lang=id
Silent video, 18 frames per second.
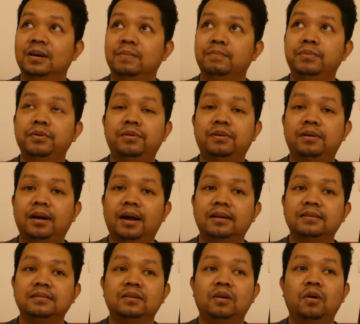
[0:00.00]

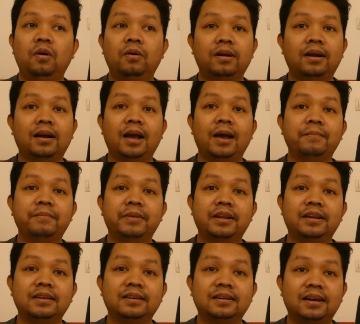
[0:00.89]
bukan orang
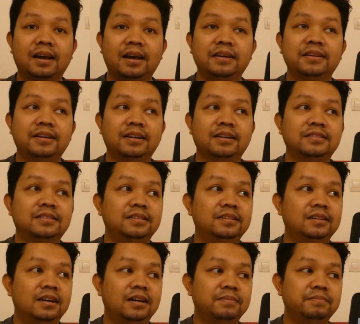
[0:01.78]
Amerika yang
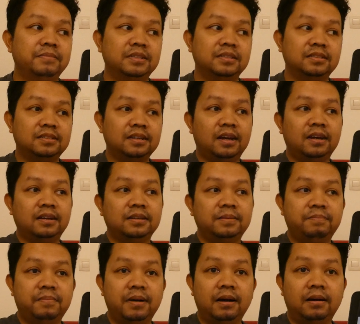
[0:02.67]
sedang
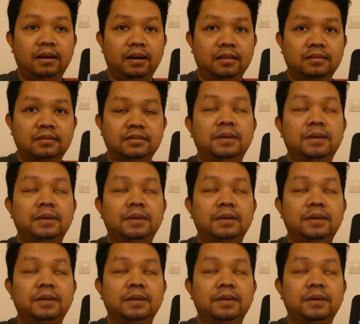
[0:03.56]
mencari bakat.